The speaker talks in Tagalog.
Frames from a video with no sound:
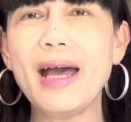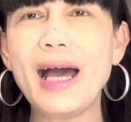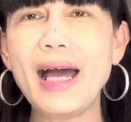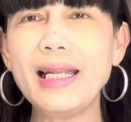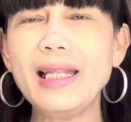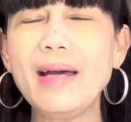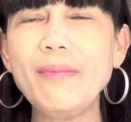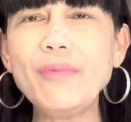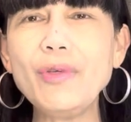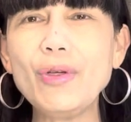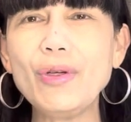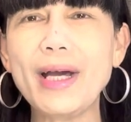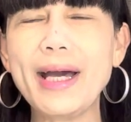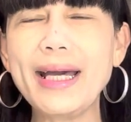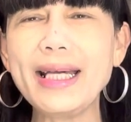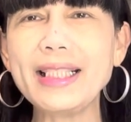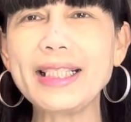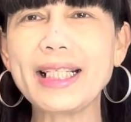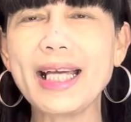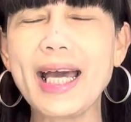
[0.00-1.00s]
alam nyo
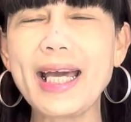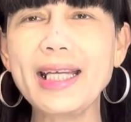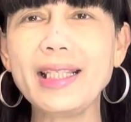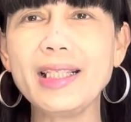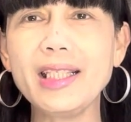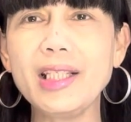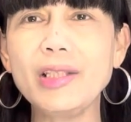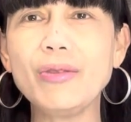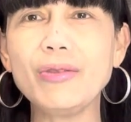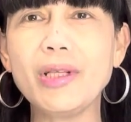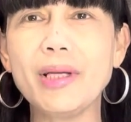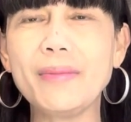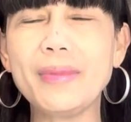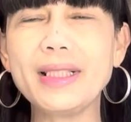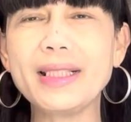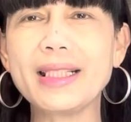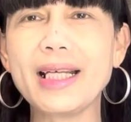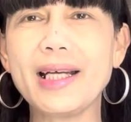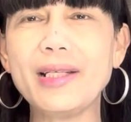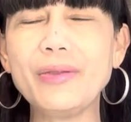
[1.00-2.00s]
guys kahit dito
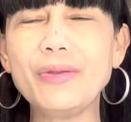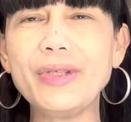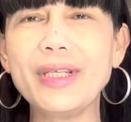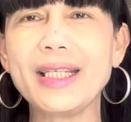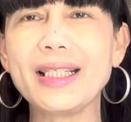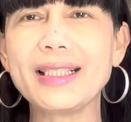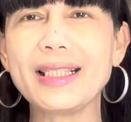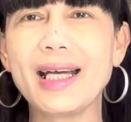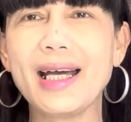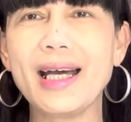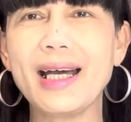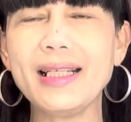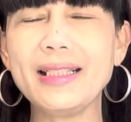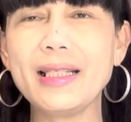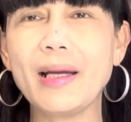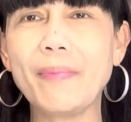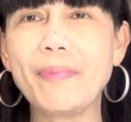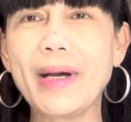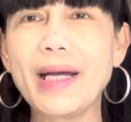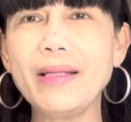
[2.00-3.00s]
naman sa ano eh sa
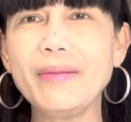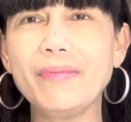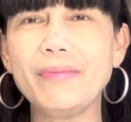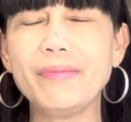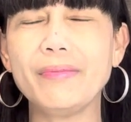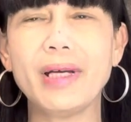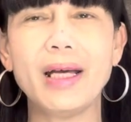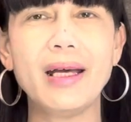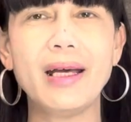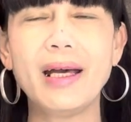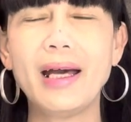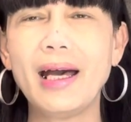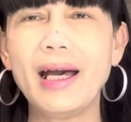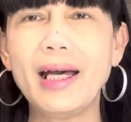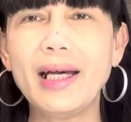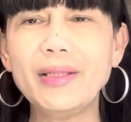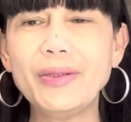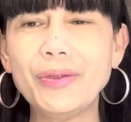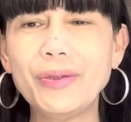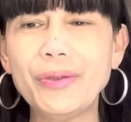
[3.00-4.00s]
Japan
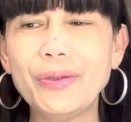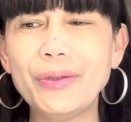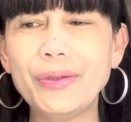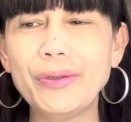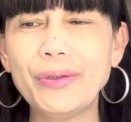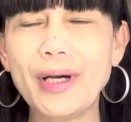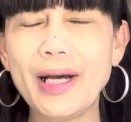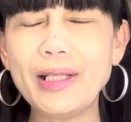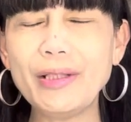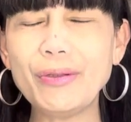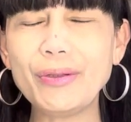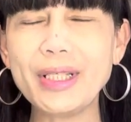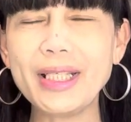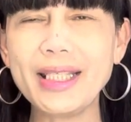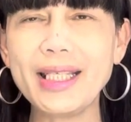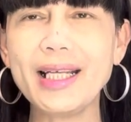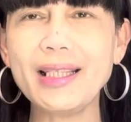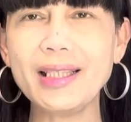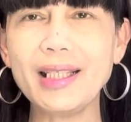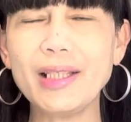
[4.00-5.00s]
ano, ano rin
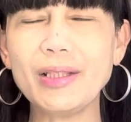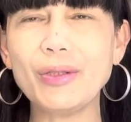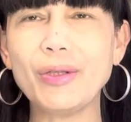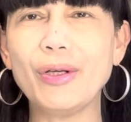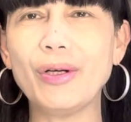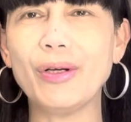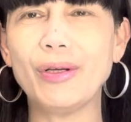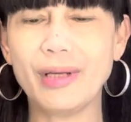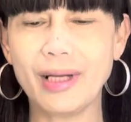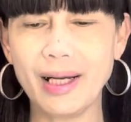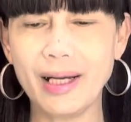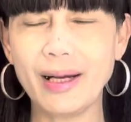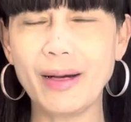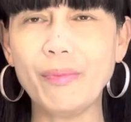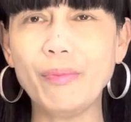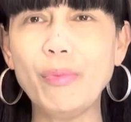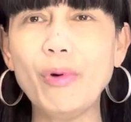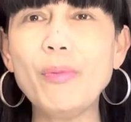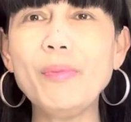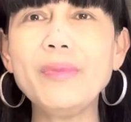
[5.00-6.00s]
yan dito, uh,
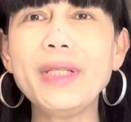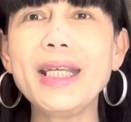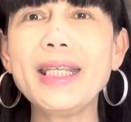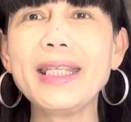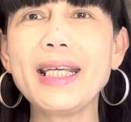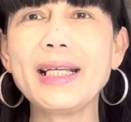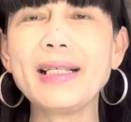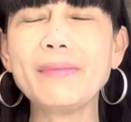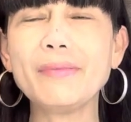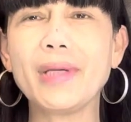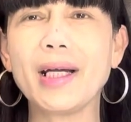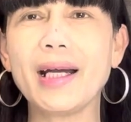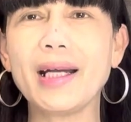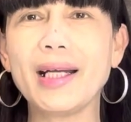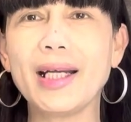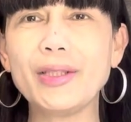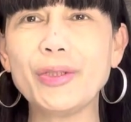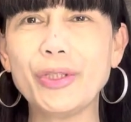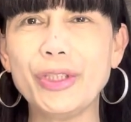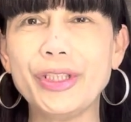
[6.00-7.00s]
boom din yan
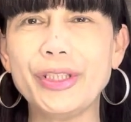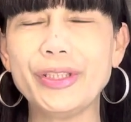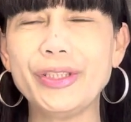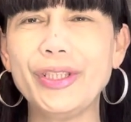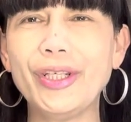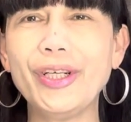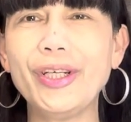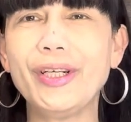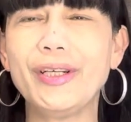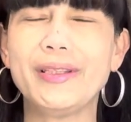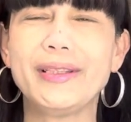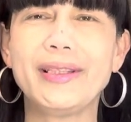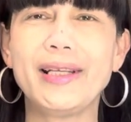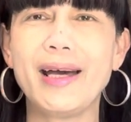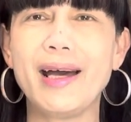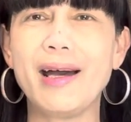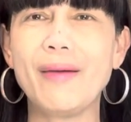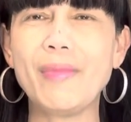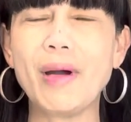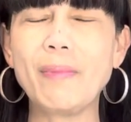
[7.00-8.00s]
mga ganon, no?
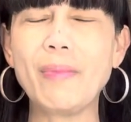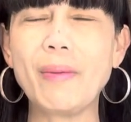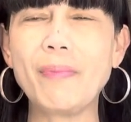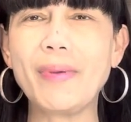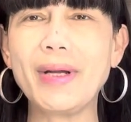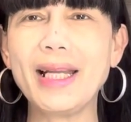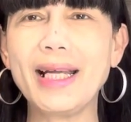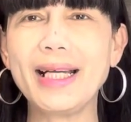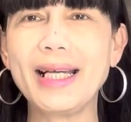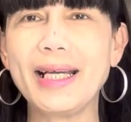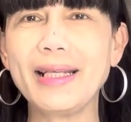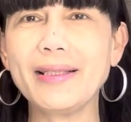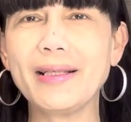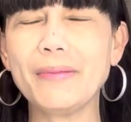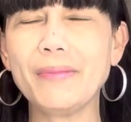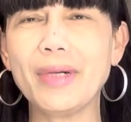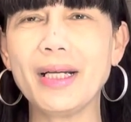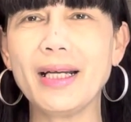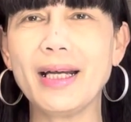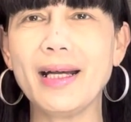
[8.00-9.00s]
Na magpapalagay
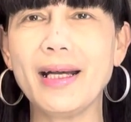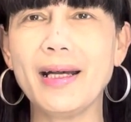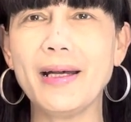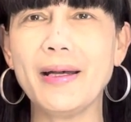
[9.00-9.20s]
ng mga